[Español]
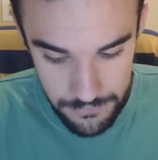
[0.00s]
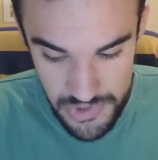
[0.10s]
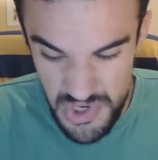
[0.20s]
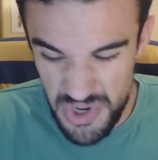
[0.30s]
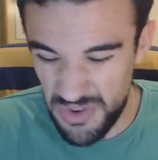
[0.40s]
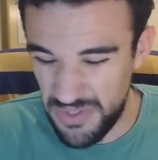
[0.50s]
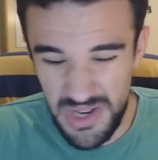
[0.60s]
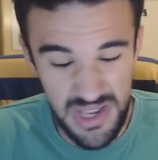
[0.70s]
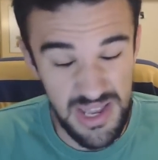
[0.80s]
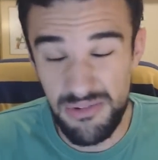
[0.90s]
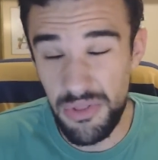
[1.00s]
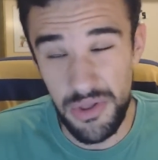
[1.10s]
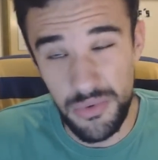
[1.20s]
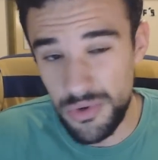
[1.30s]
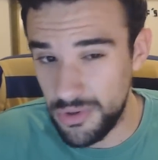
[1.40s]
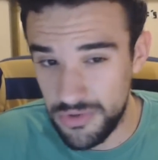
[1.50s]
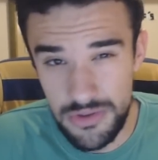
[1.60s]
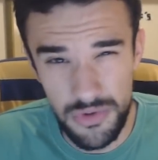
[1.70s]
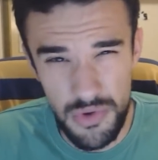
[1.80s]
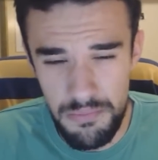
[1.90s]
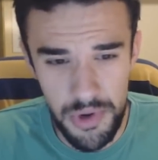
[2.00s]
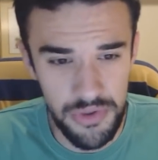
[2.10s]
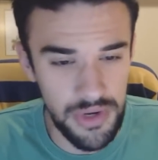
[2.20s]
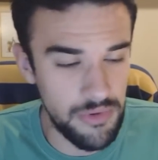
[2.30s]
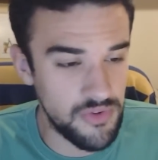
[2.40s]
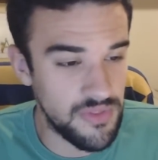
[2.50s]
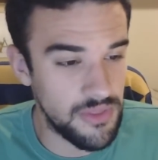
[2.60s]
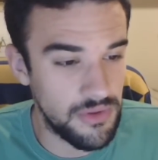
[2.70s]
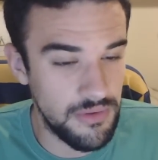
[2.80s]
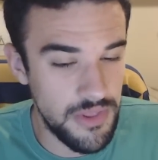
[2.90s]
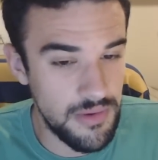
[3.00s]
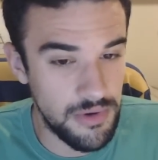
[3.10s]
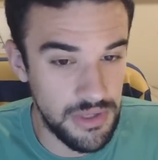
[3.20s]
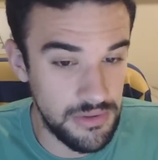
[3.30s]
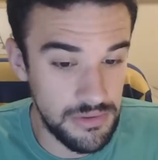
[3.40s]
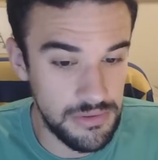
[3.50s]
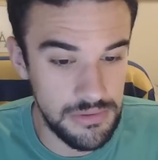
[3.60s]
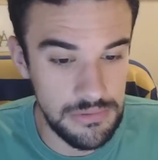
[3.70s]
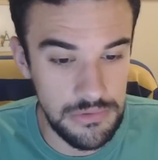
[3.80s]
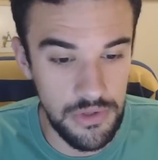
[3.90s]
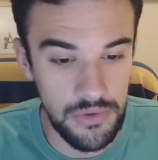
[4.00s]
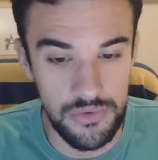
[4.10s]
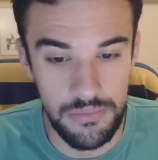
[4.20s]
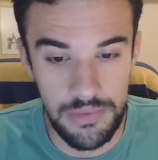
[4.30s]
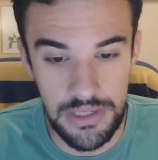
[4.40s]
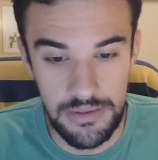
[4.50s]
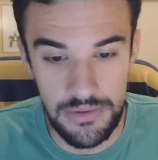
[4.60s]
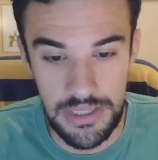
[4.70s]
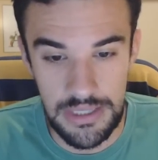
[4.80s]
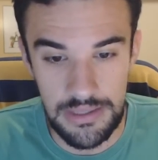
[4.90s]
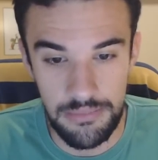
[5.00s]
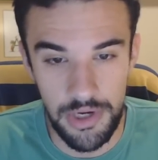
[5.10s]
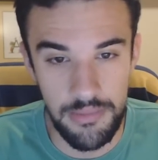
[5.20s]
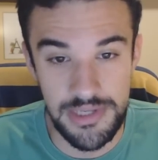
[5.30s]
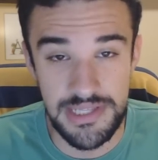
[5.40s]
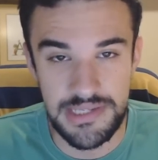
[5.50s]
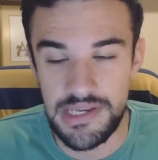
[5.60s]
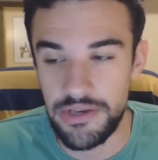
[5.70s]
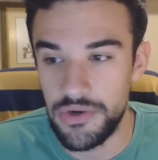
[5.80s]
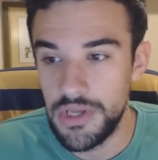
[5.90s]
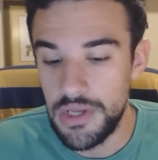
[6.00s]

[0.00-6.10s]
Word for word: Yo quiero decir que hablo de culo, lo siento, estoy un poquillo nervioso haciendo este vídeo porque no estoy acostumbrado a ponerme así tan serio.